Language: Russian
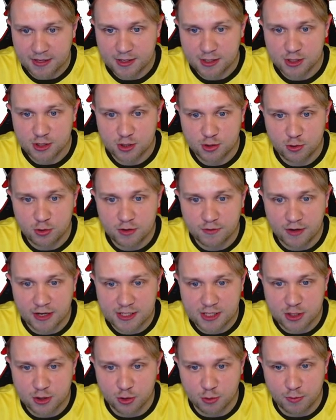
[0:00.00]

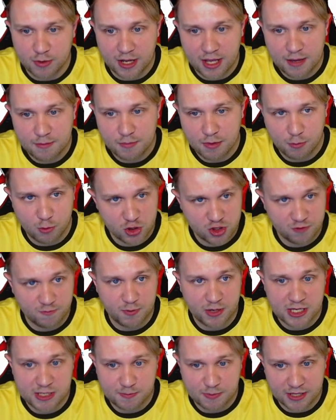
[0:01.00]
120 рублей мы можем, в
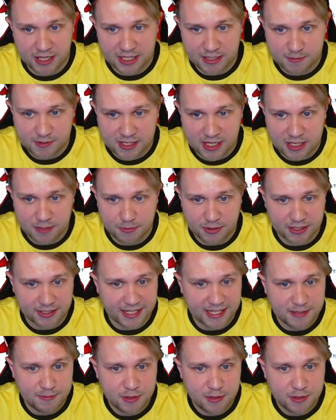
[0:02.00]
принципе, на этом сайте продать.